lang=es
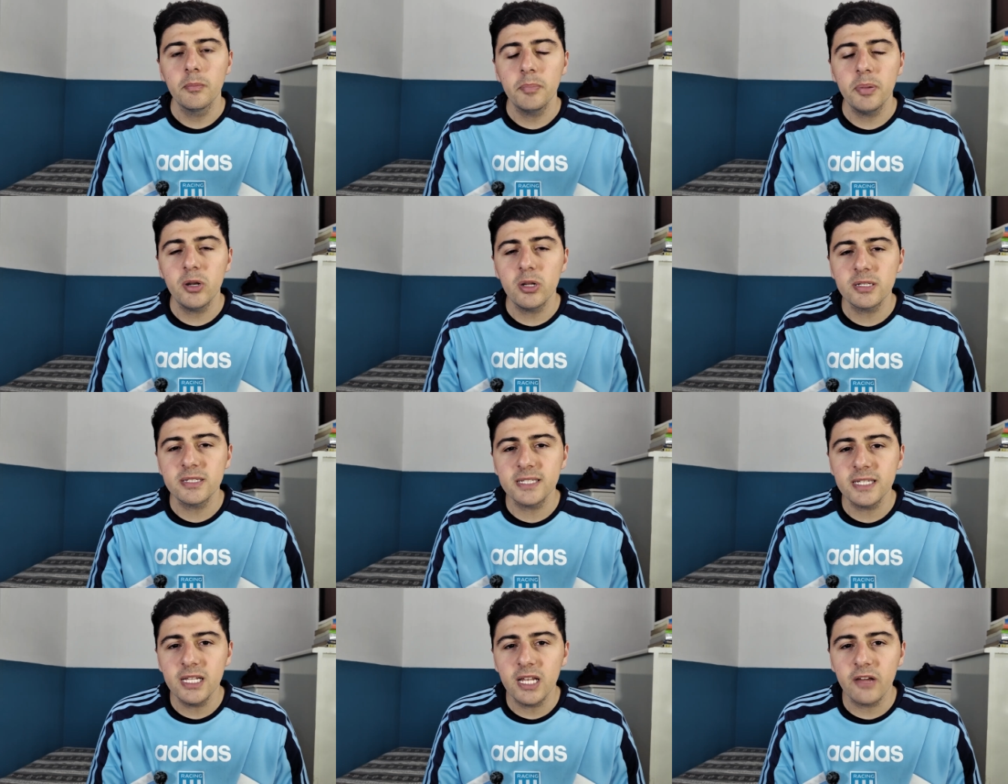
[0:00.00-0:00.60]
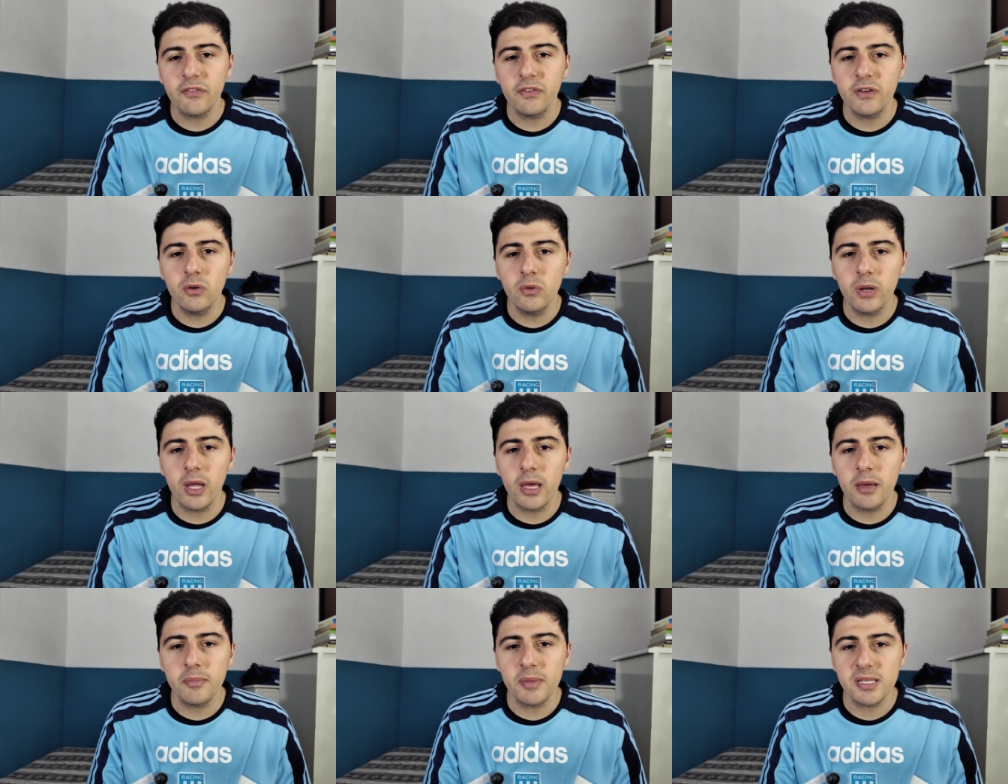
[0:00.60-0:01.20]
pero sin la
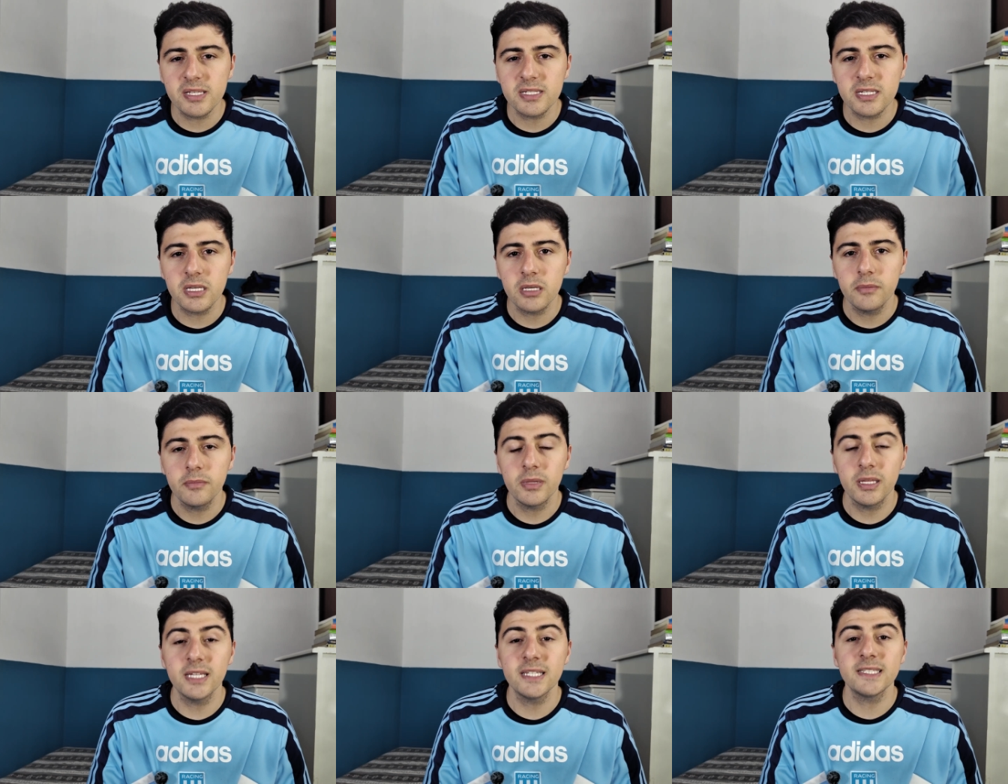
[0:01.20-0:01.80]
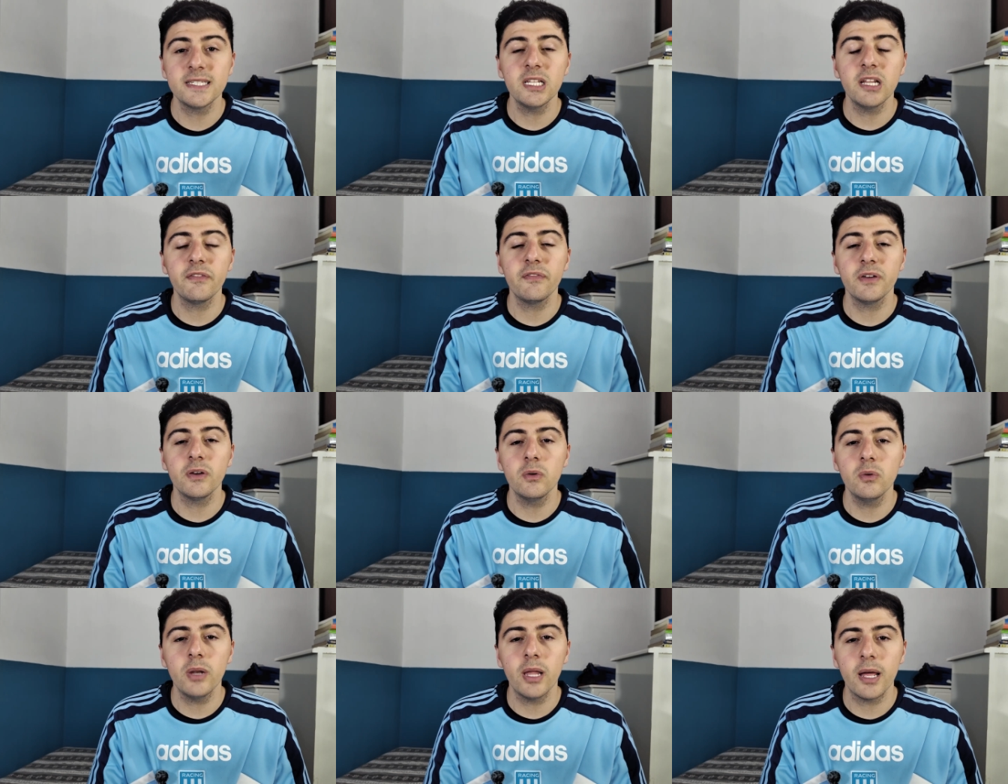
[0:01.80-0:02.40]
figura de Messi y sin la
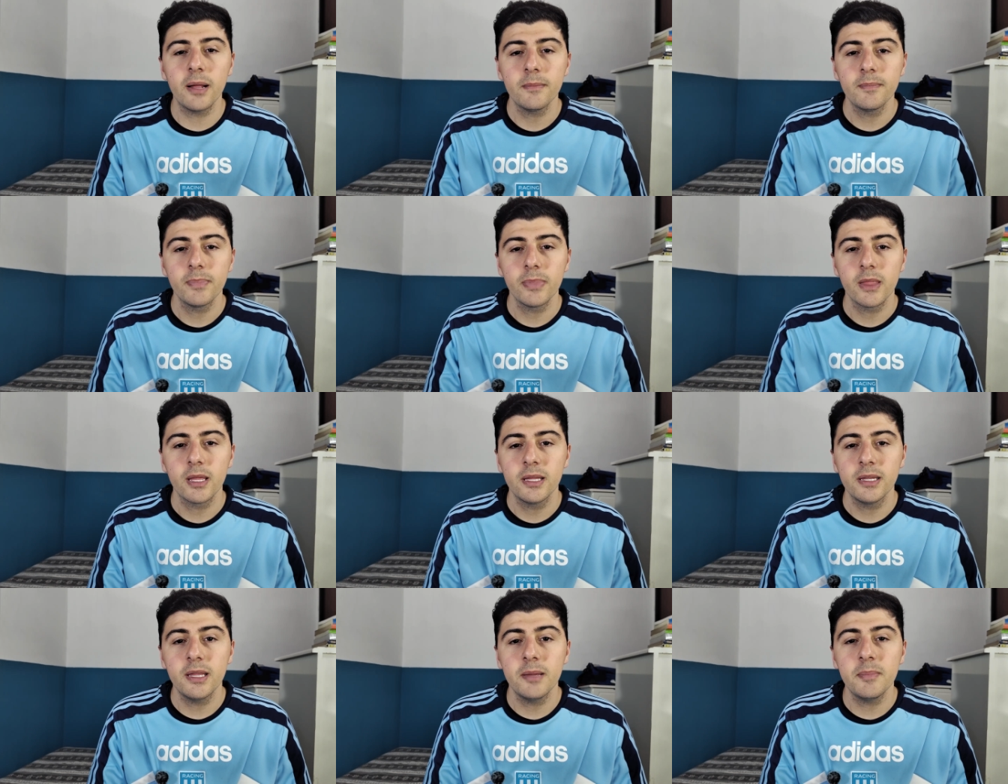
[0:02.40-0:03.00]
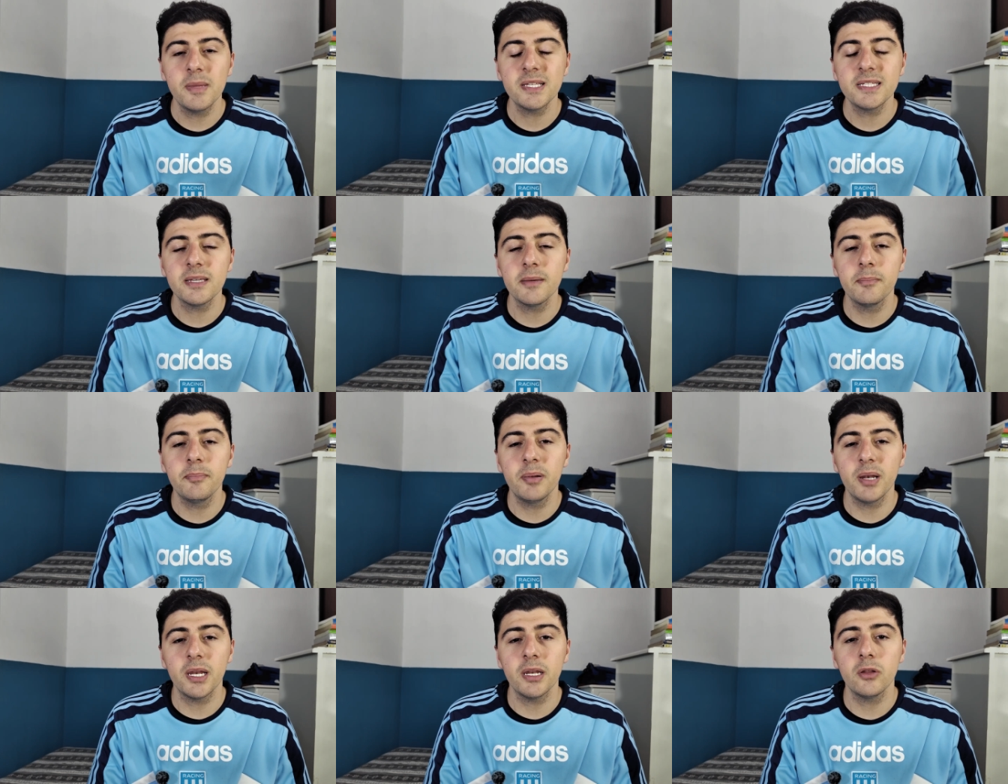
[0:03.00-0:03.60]
figura de
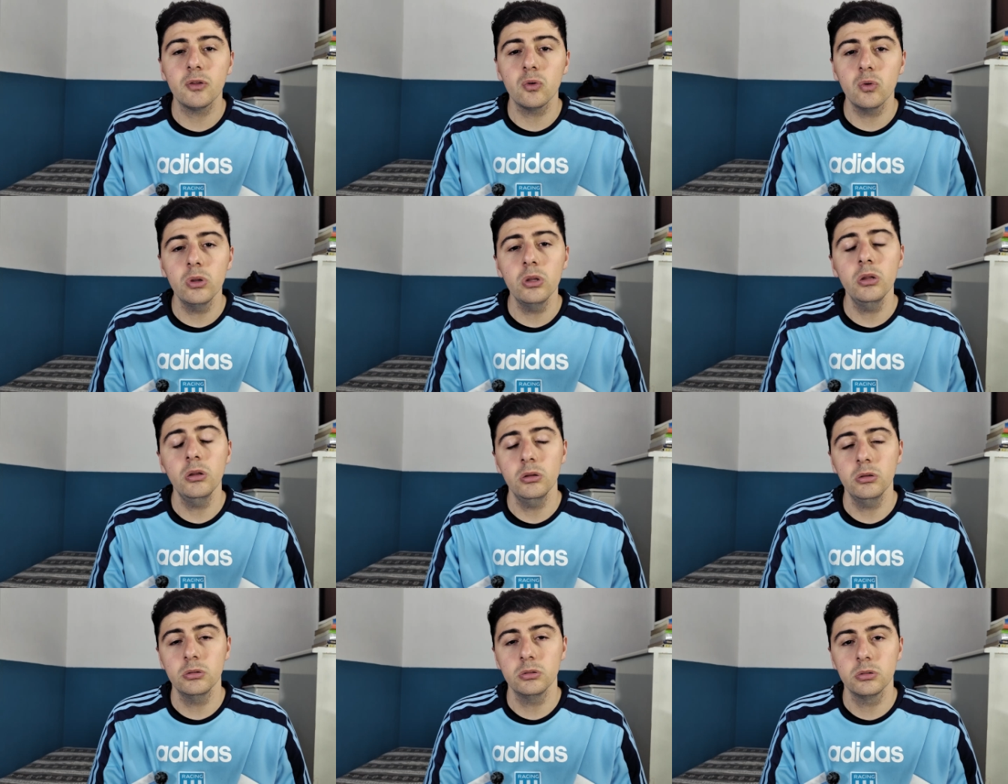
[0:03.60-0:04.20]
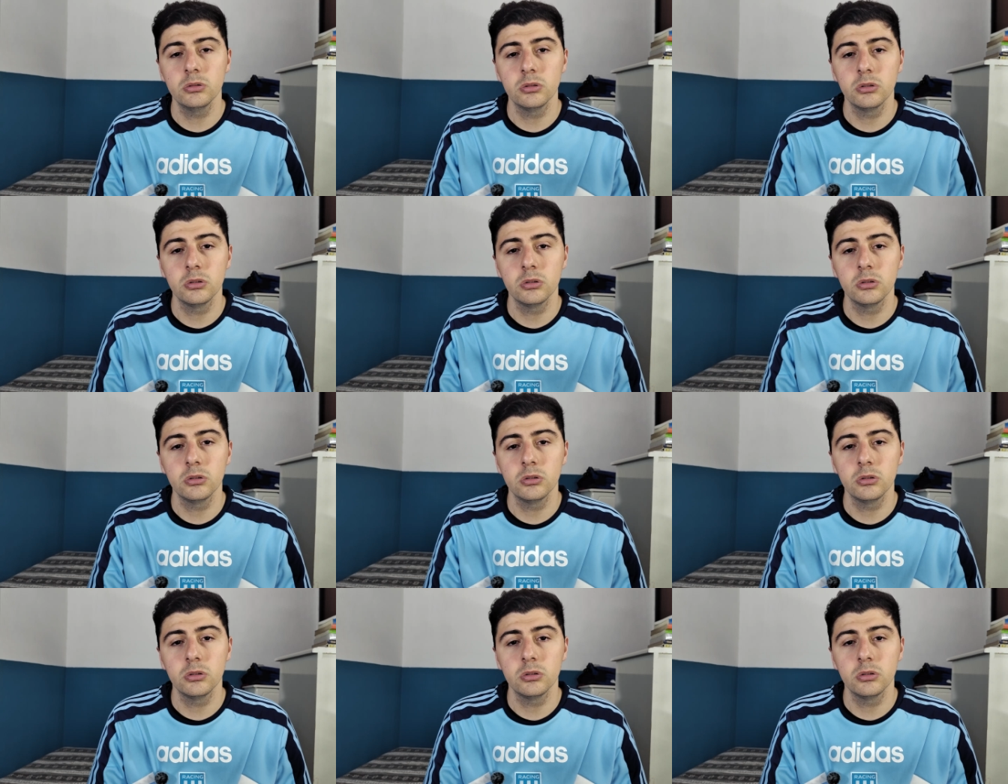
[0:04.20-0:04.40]
Messi en plenitud,